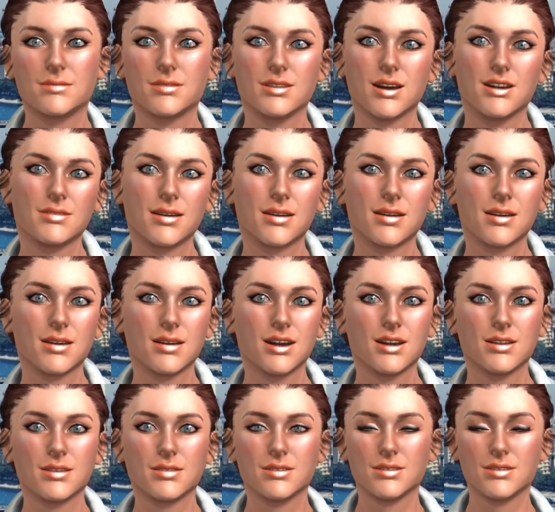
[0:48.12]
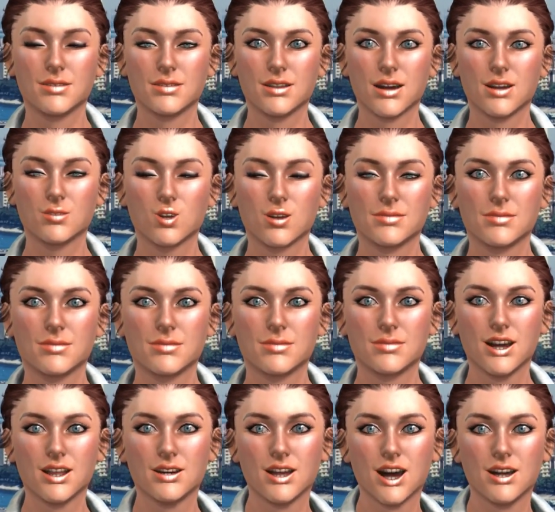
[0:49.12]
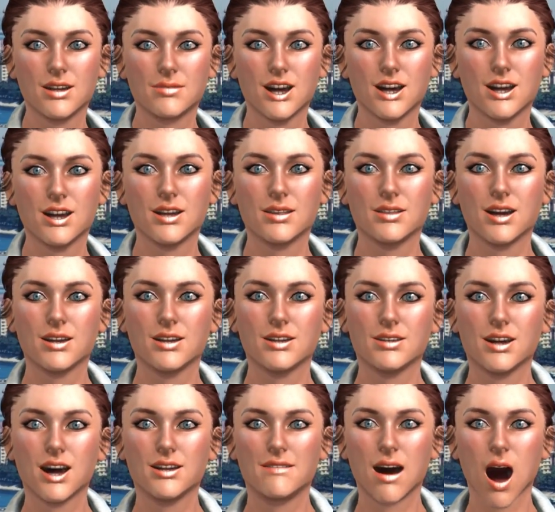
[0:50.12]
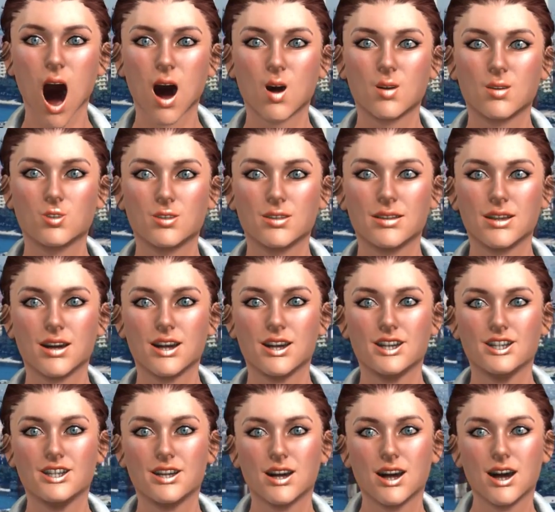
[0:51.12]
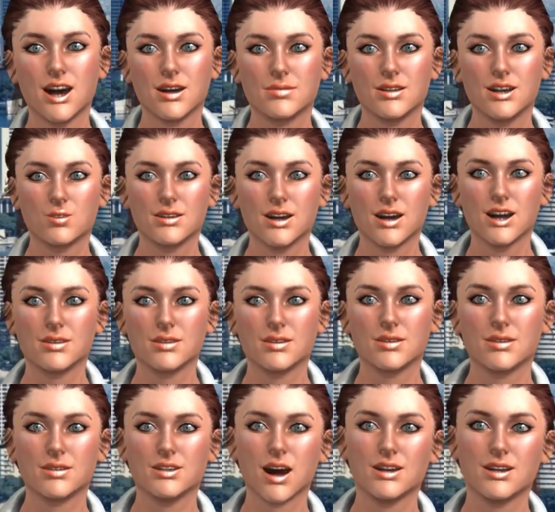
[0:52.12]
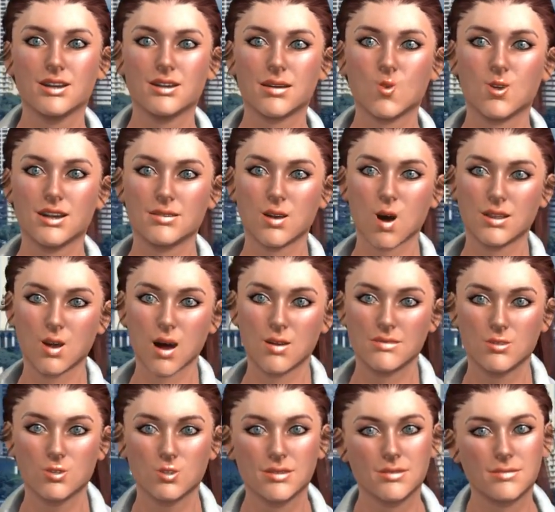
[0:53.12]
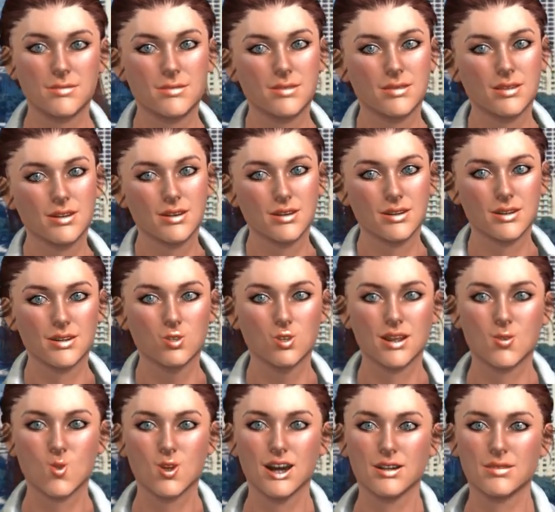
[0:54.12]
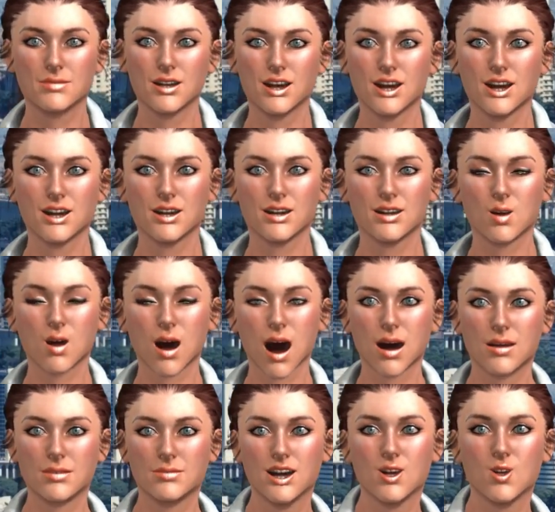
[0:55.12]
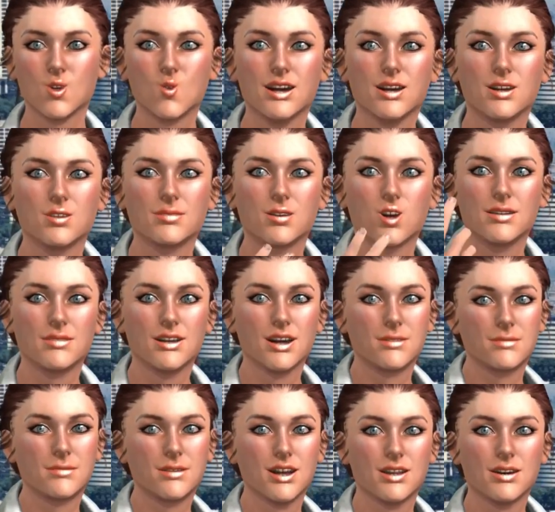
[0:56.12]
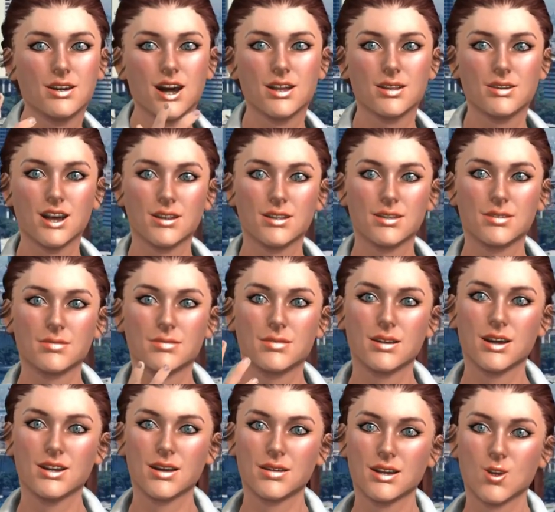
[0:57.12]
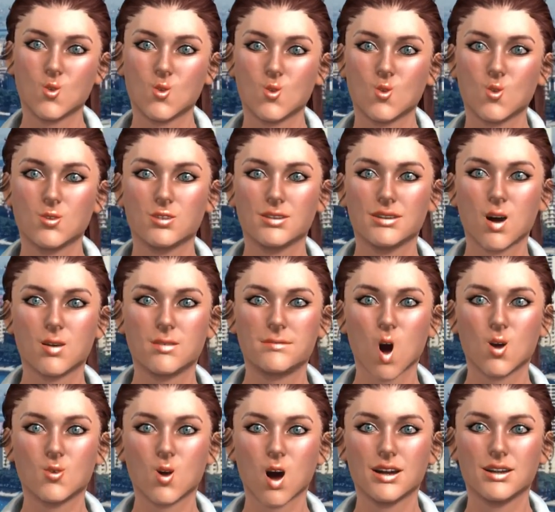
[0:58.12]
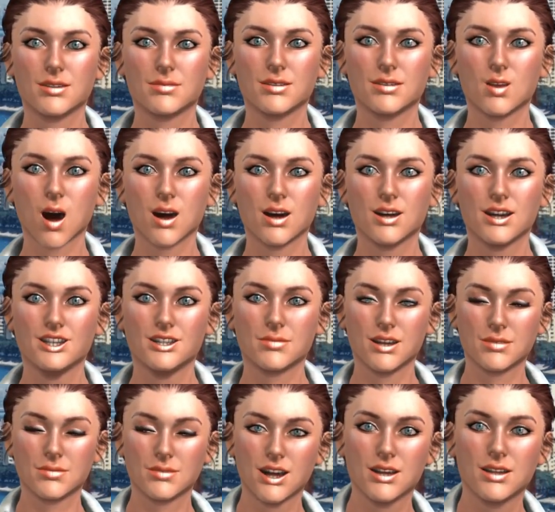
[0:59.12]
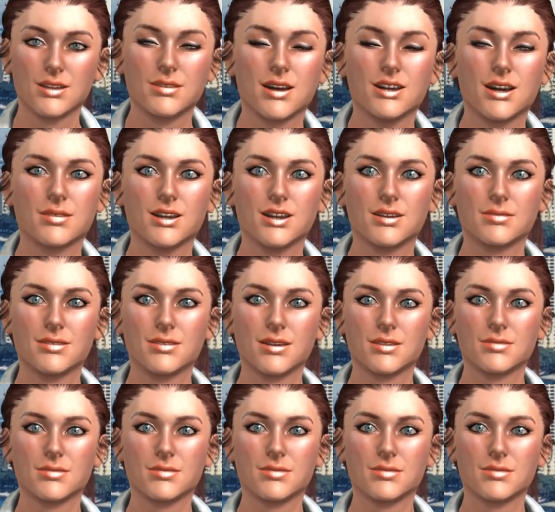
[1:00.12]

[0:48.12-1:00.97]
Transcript: اتنين تشغيل تكييف الهواء على درجة 24 بيساعد في تقليل استهلاك الكهرباء استمرار تشغيل المروحة أمام التكييف بيساعد على زيادة نسبة البرودة وانخفاض استهلاك التكييف